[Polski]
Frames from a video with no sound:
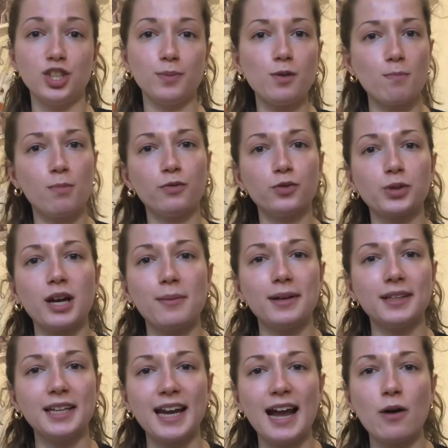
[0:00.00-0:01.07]
szybką powtórkę
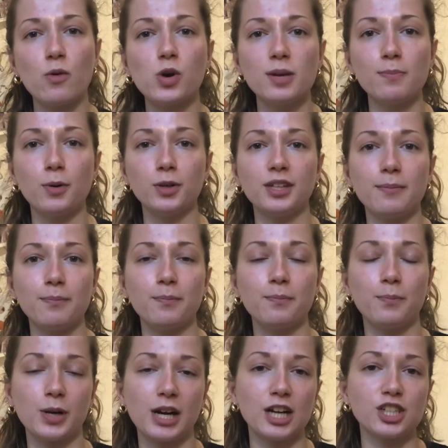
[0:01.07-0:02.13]
materiału i potem
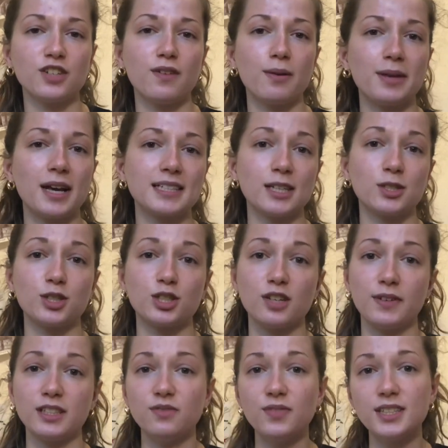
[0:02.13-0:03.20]
pokażę Wam, jak
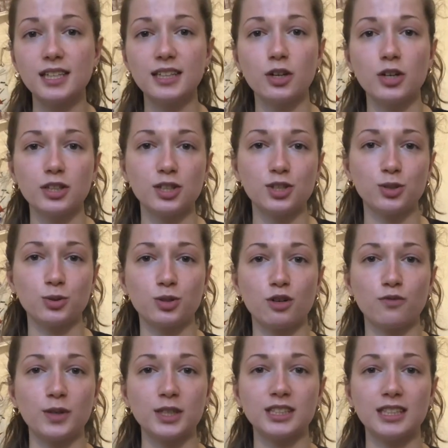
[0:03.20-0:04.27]
zastosować wiedzę teoretyczną,
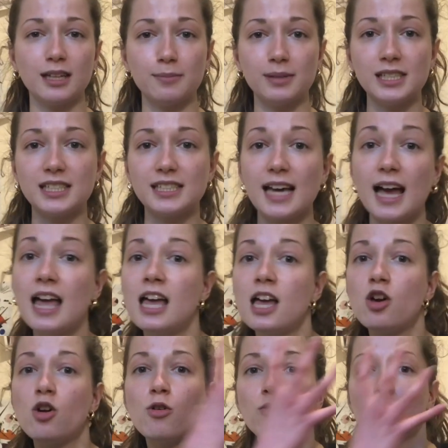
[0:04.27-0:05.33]
którą właśnie nabyliście
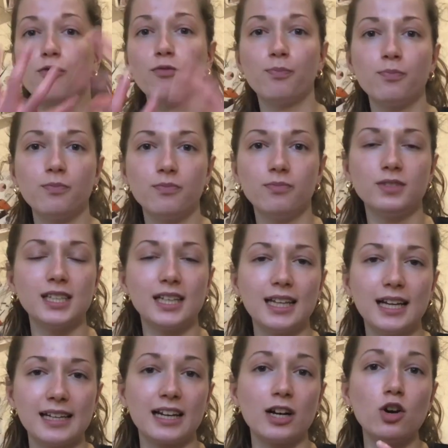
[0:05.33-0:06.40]
w
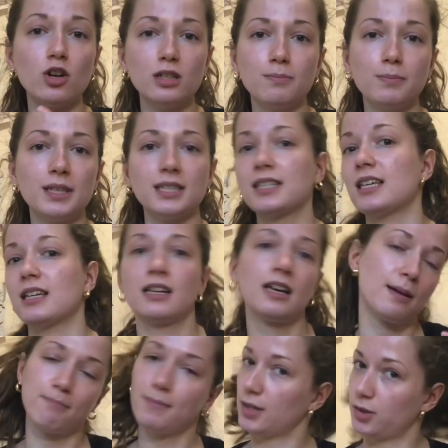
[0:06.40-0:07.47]
zadaniach olimpijskich,
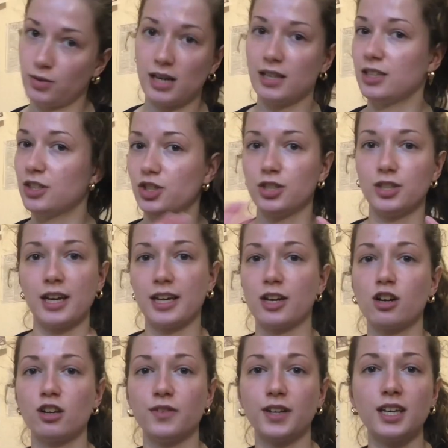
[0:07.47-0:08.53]
maturalnych czy
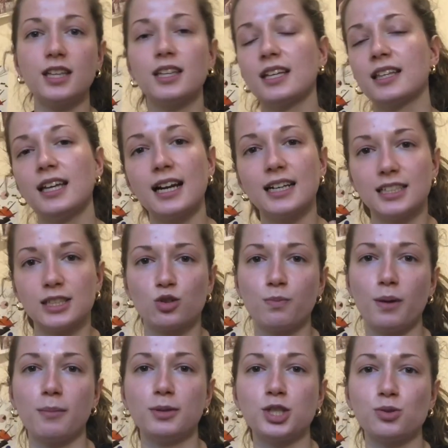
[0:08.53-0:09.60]
jakichkolwiek innych. Na razie
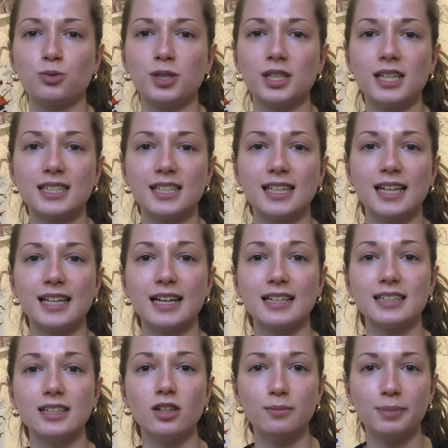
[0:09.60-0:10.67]
skupiamy się tutaj na zadaniach
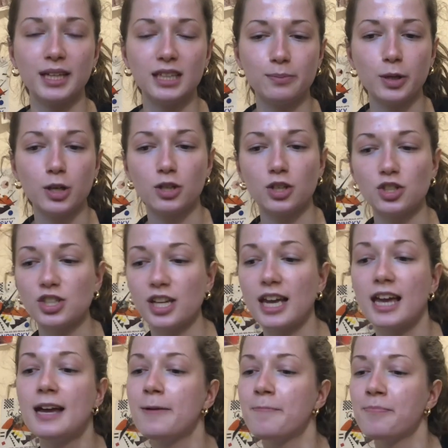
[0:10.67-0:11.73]
z Olimpiady
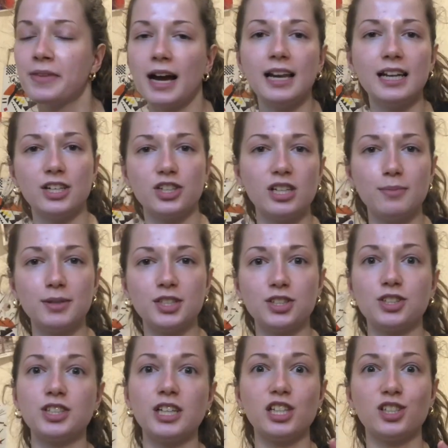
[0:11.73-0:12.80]
Biologicznej, ale jeżeli
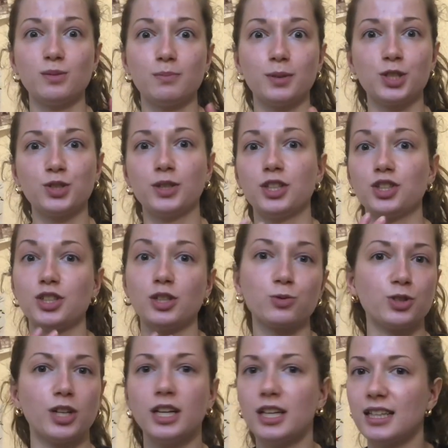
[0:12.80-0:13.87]
będziecie chcieli, żebym patrzyła też na
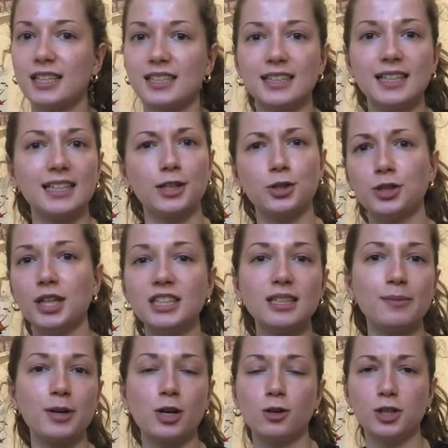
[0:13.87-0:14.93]
różne inne zadania, to
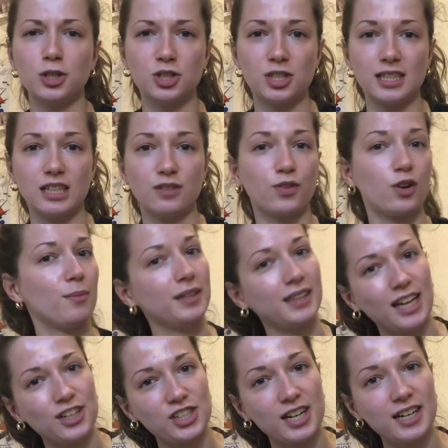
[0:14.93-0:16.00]
dajcie mi koniecznie znać w
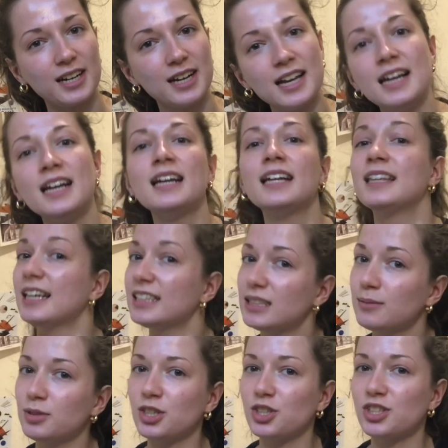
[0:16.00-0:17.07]
komentarzach.
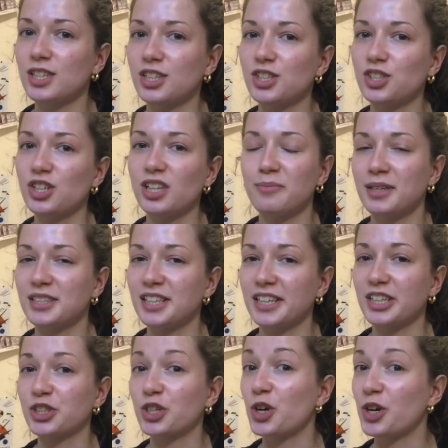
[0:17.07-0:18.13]
Dajcie mi też znać, jeżeli macie
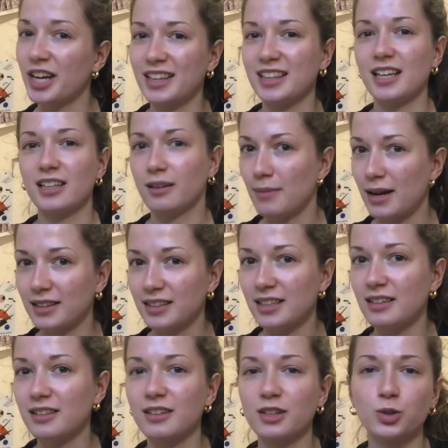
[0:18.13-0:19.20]
jakieś konkretne
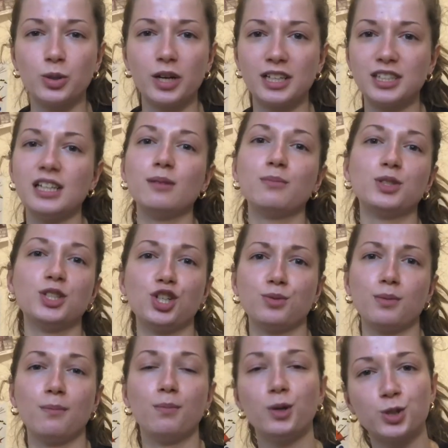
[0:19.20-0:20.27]
tematy, które chcielibyście,
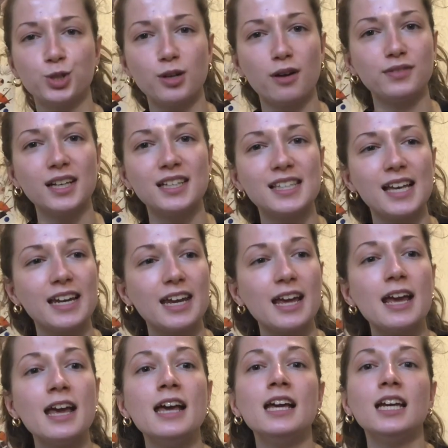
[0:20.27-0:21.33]
żebym poruszyła w tej
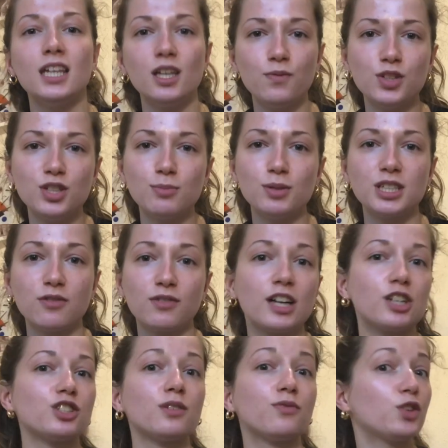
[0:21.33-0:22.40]
serii. I widzimy się w
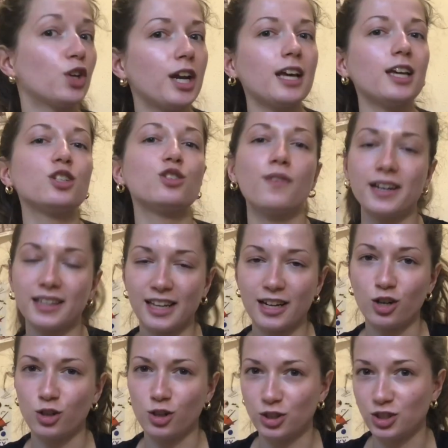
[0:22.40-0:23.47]
każdy wtorek i
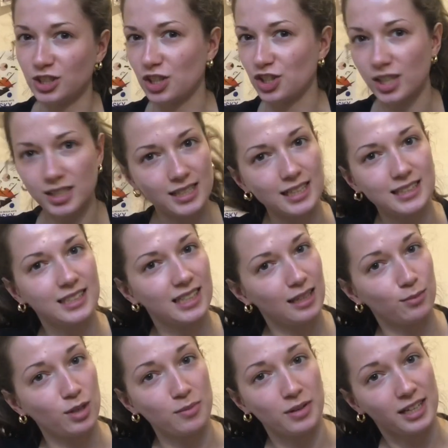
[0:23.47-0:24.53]
czwartek o godzinie 16
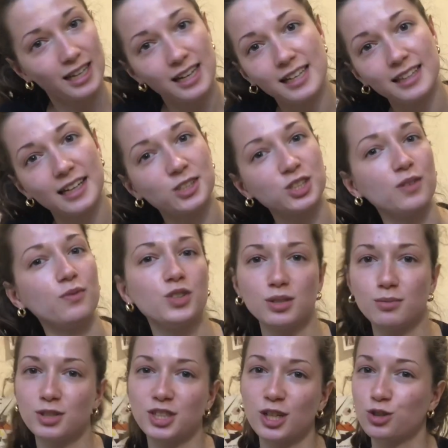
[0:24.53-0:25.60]
na moim kanale, także
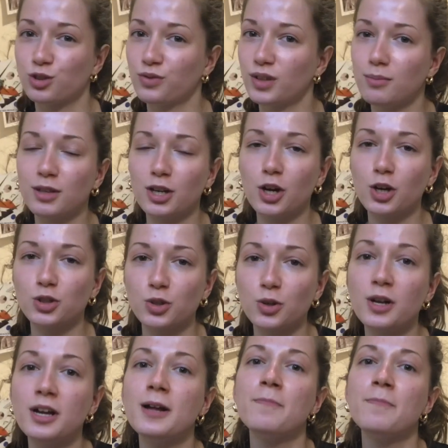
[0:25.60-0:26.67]
widzimy się już w tym tygodniu